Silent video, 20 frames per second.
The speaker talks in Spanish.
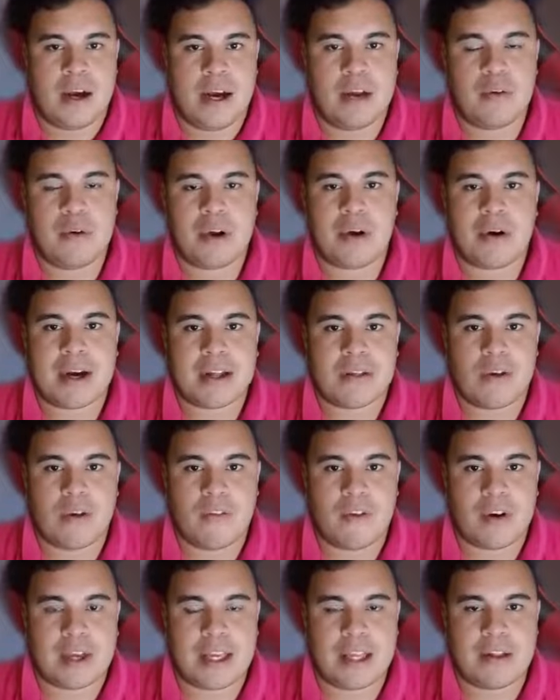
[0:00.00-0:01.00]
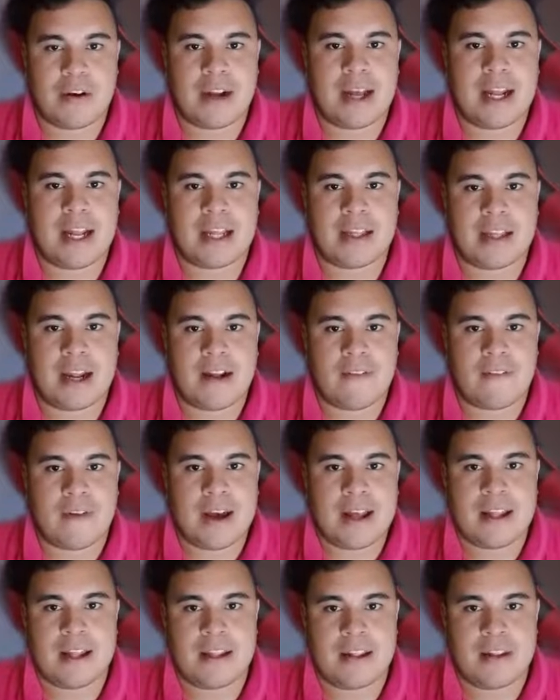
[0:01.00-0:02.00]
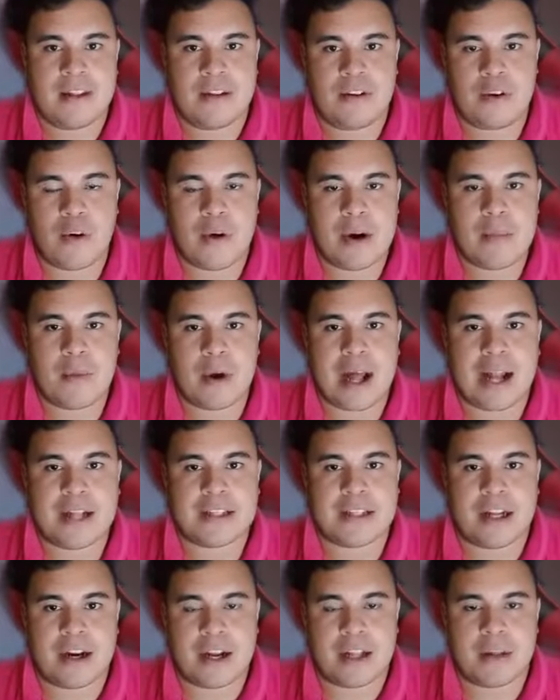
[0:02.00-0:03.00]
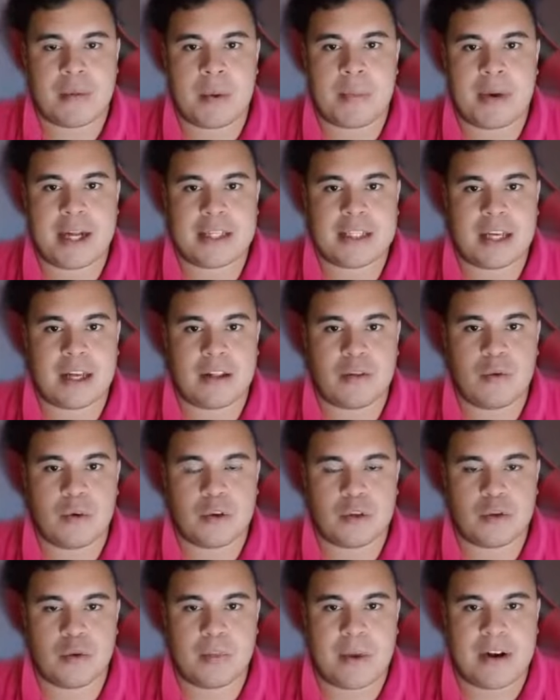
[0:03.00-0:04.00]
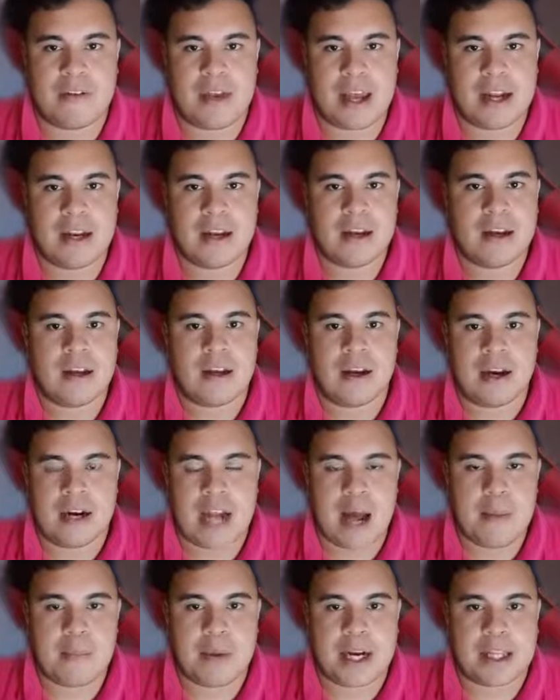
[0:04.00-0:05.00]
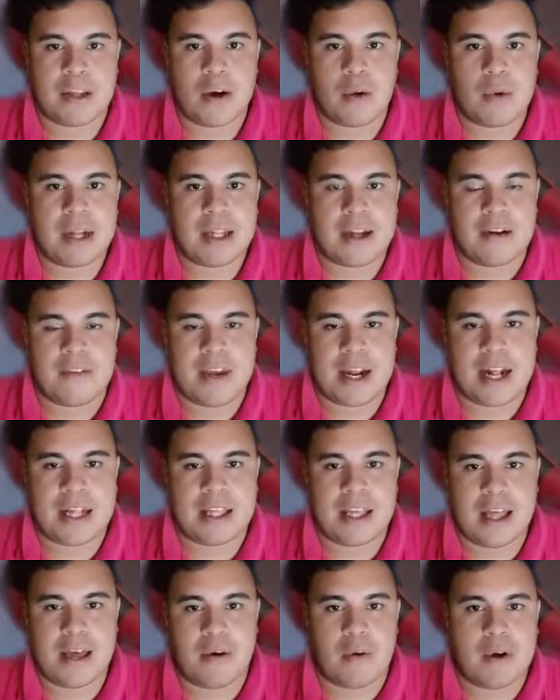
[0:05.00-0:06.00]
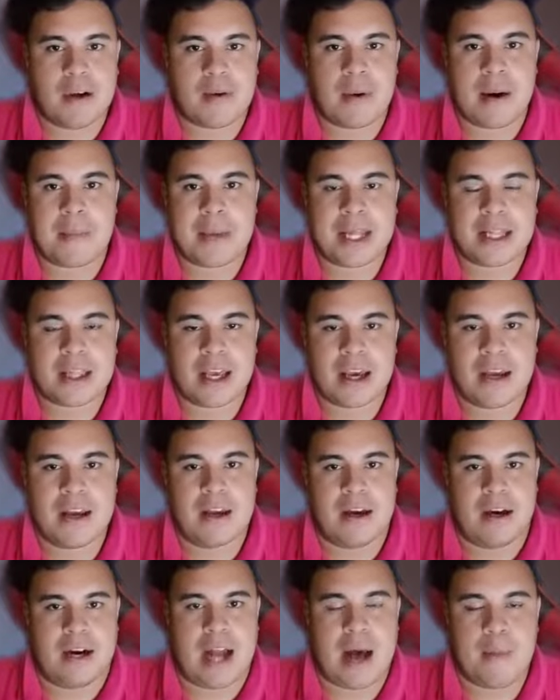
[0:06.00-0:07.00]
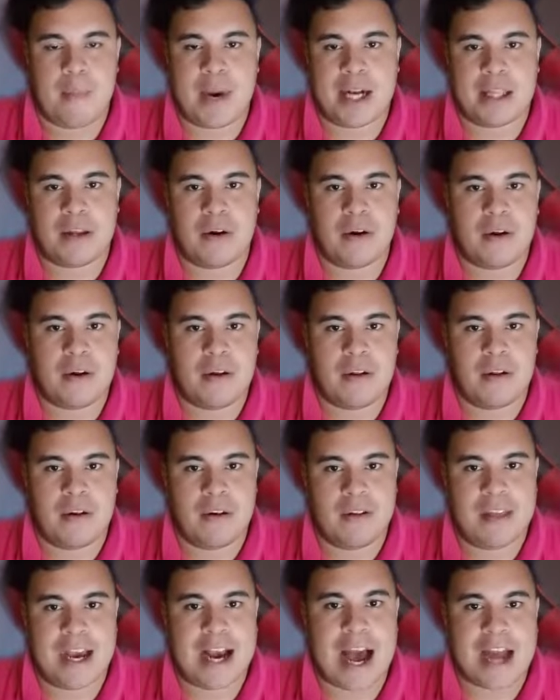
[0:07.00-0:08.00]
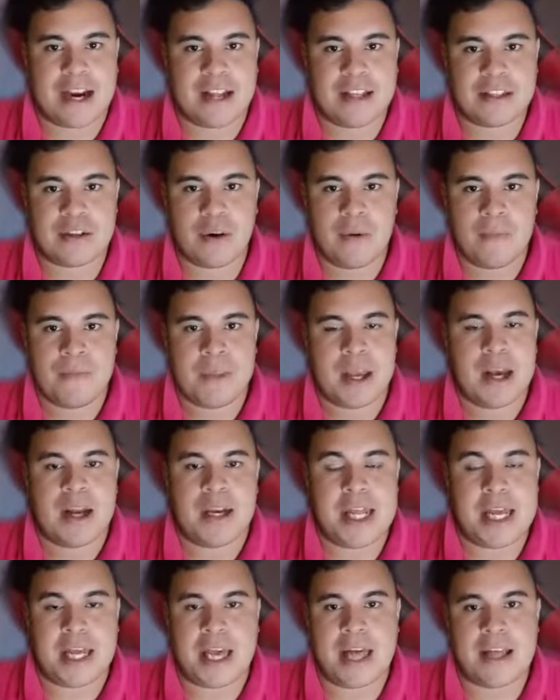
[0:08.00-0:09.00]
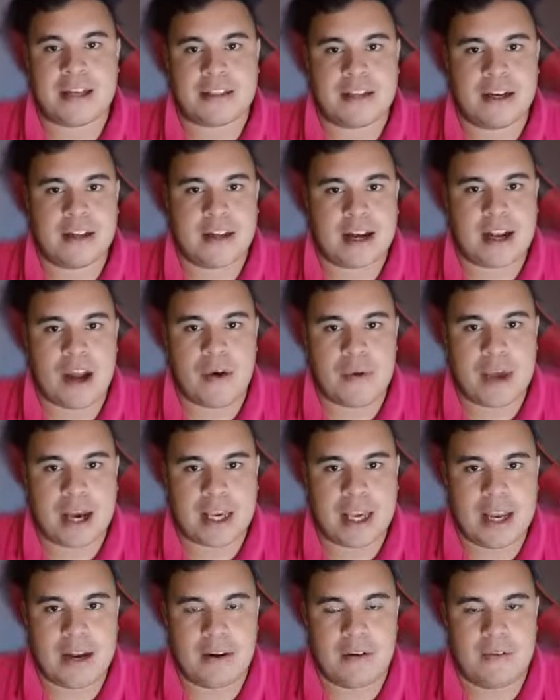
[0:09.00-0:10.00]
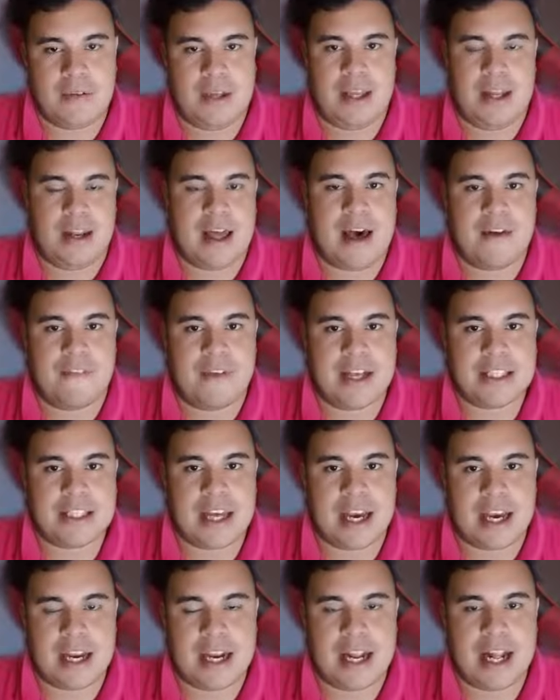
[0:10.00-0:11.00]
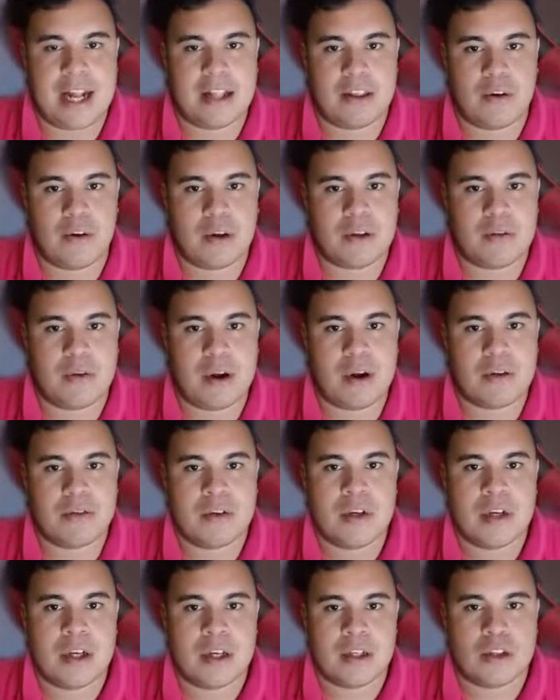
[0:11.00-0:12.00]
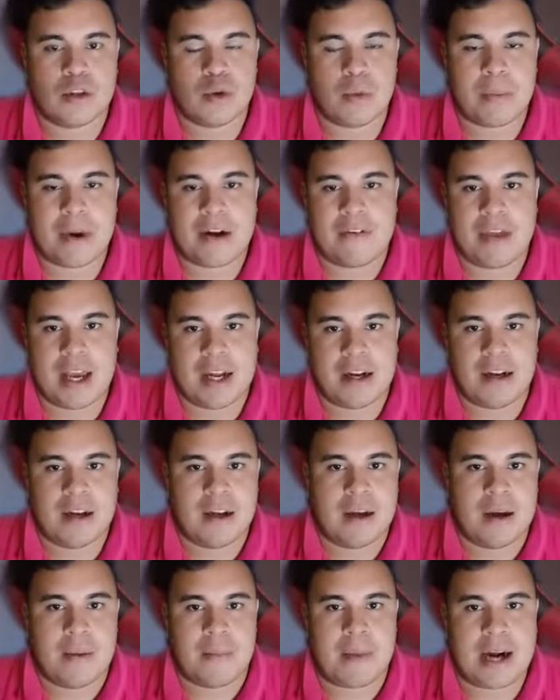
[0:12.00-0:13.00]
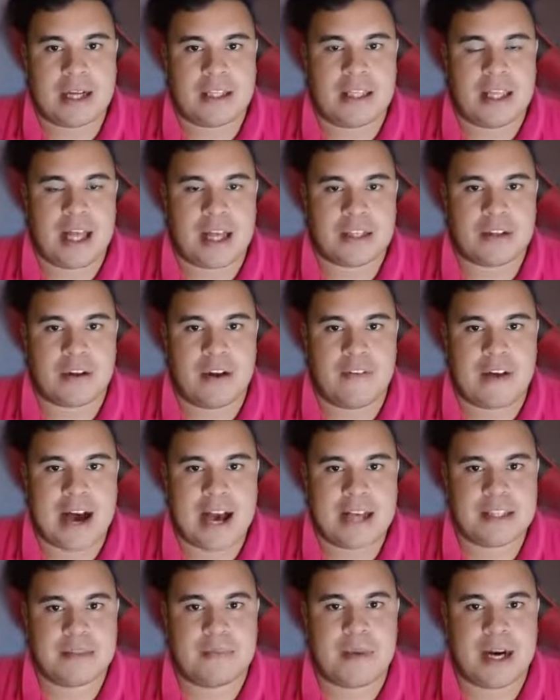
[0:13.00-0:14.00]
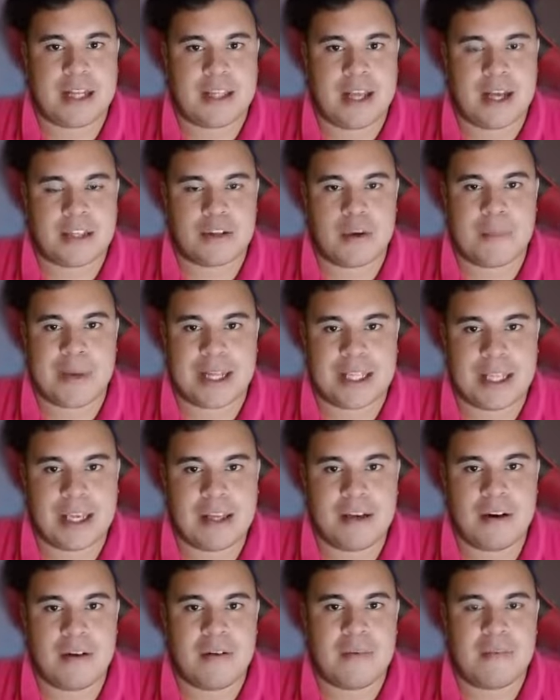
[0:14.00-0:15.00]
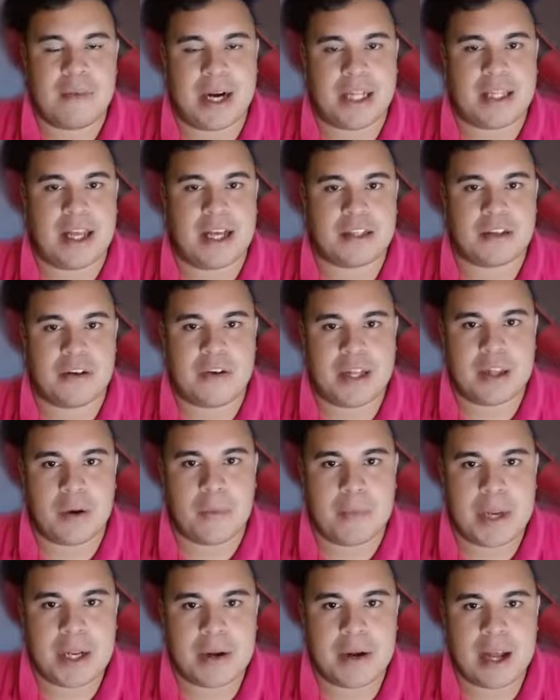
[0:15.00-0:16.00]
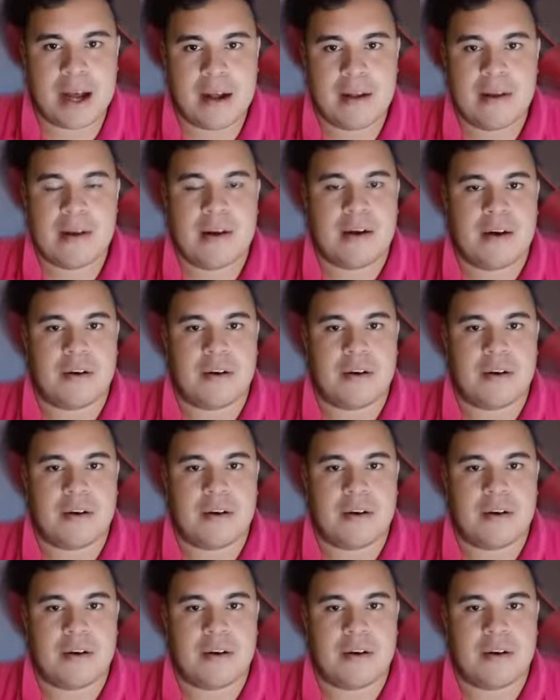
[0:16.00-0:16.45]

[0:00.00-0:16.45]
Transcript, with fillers: El único que estuvo flojito en la delantera fue Robert Morales, el resto me parece que estuvo súper bien. Gran partido Wilder Viera día de hoy nuevamente, gran partido de Carrizo, ni qué decir de Claudio Aquino y la defensa en general, todos estuvieron súper bien. Partidazo de Baez, partidazo de Patiño, partidazo de Beto Espínola.